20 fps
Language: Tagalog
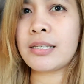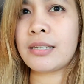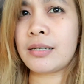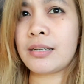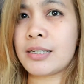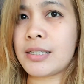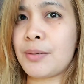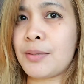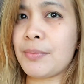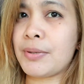
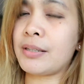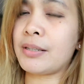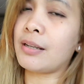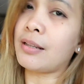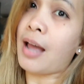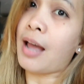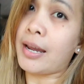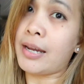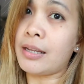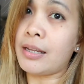Kasi
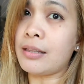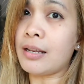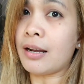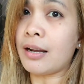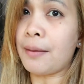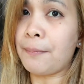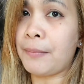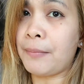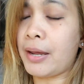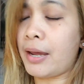magda-diet na
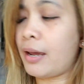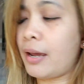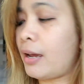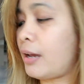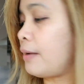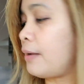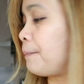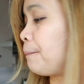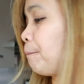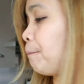
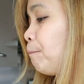kami.